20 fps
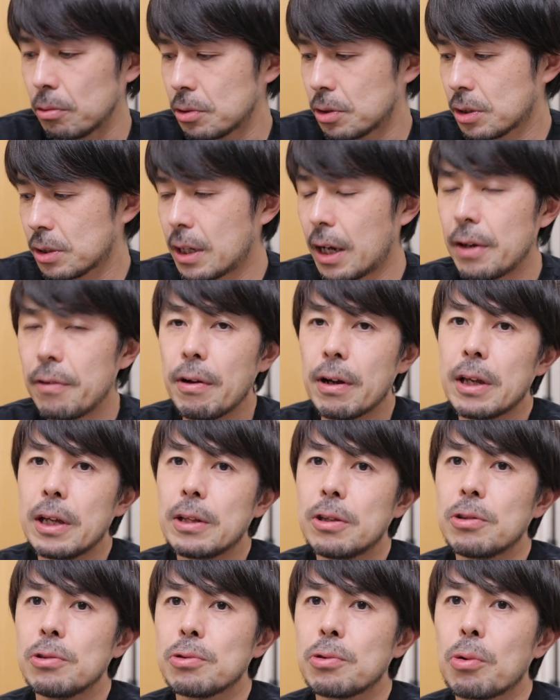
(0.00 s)
使い分
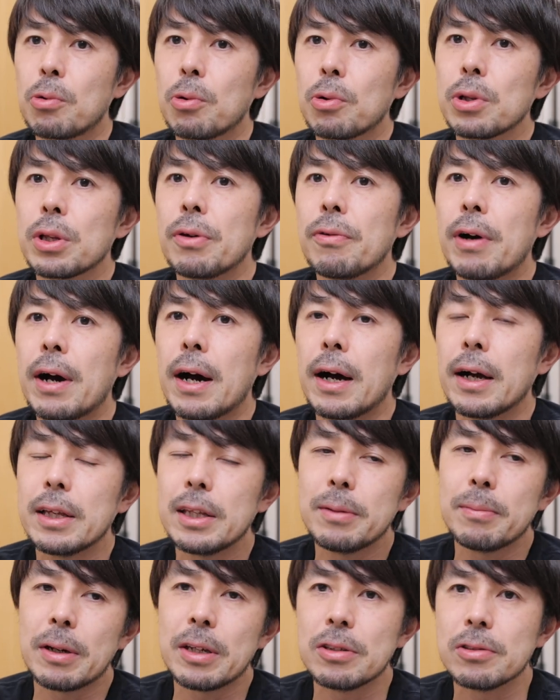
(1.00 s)
けっていうところでは
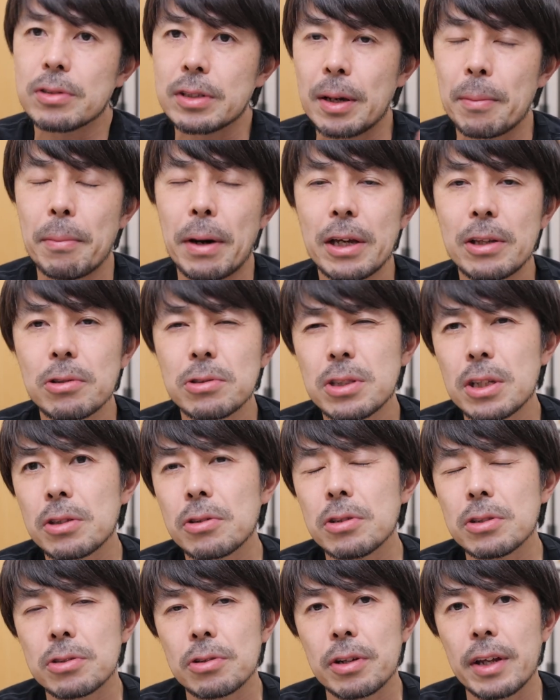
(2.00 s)
今言った
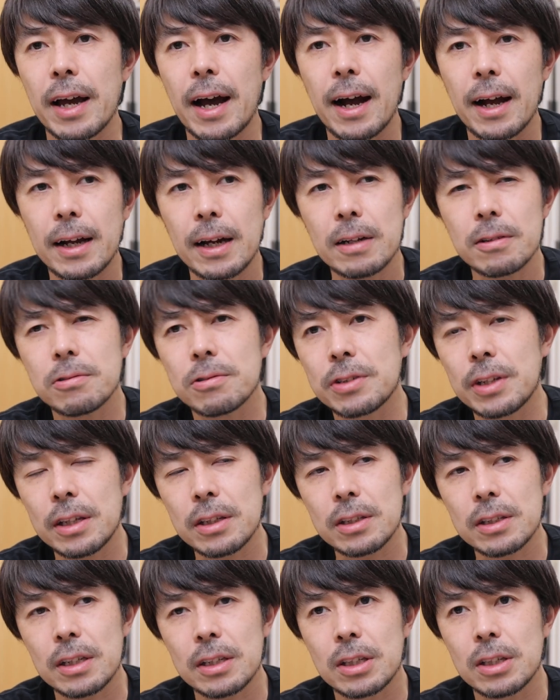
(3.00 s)
マインドセットですよね。明るく
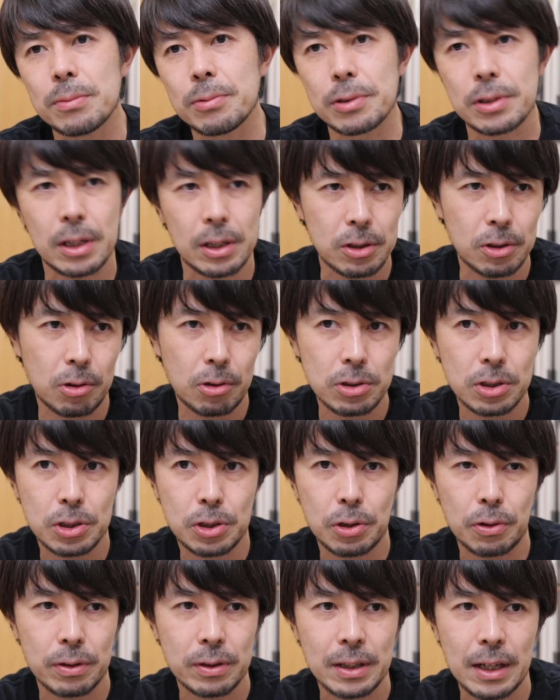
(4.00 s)
元気な気分だ、よし
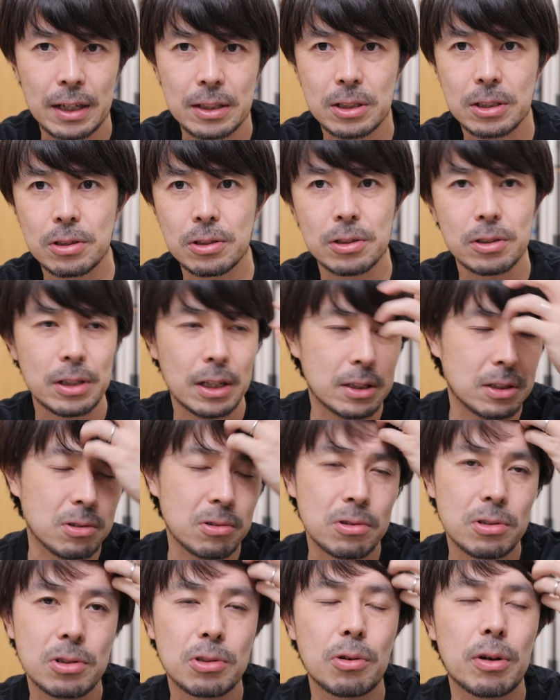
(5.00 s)
今日夏
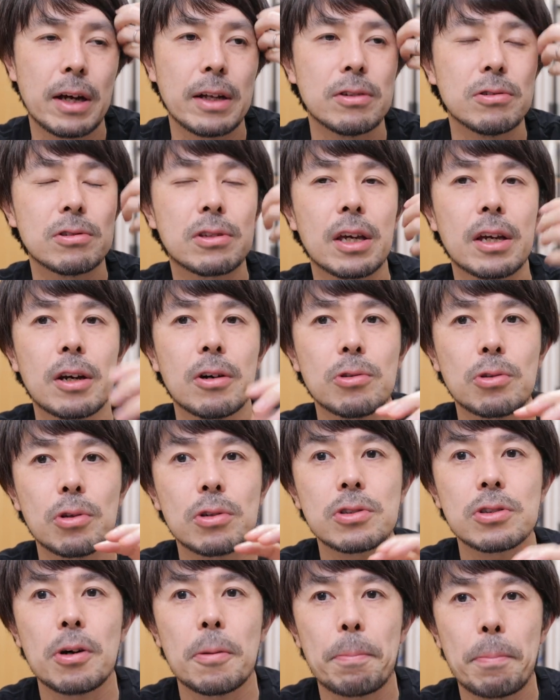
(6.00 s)
の空抜け感を取
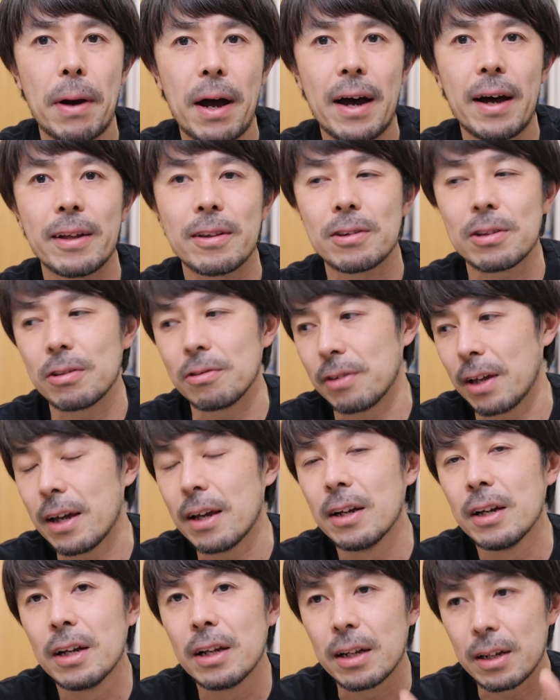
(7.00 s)
るぞパーンっていうね、
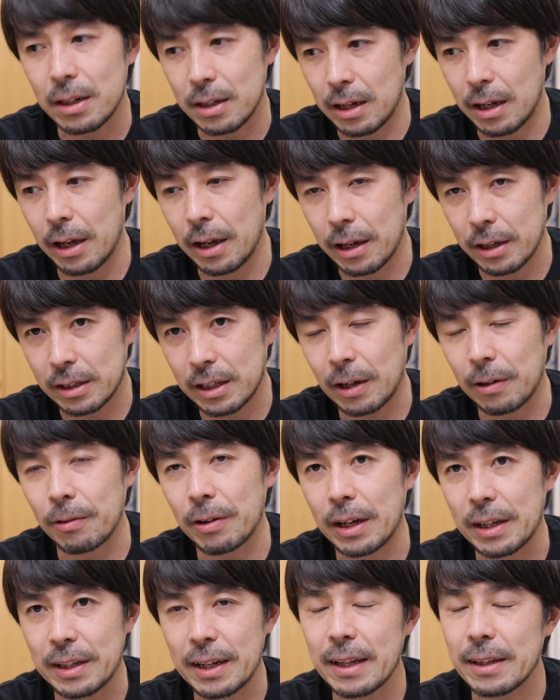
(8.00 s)
キヤノン
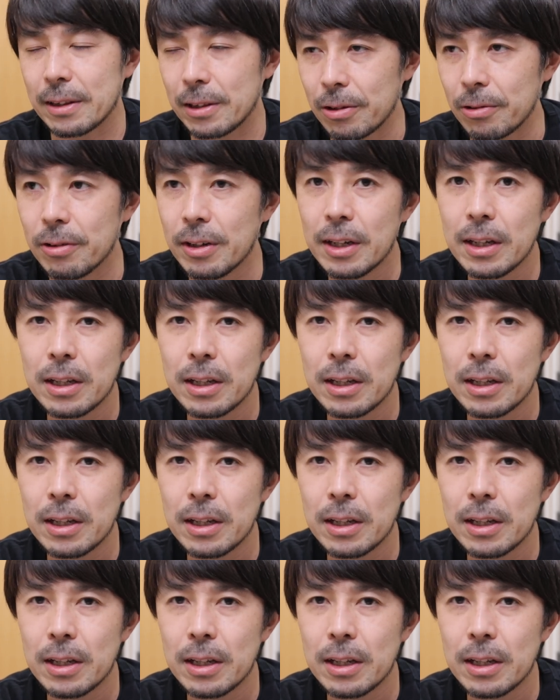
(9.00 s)
がいいなっていう。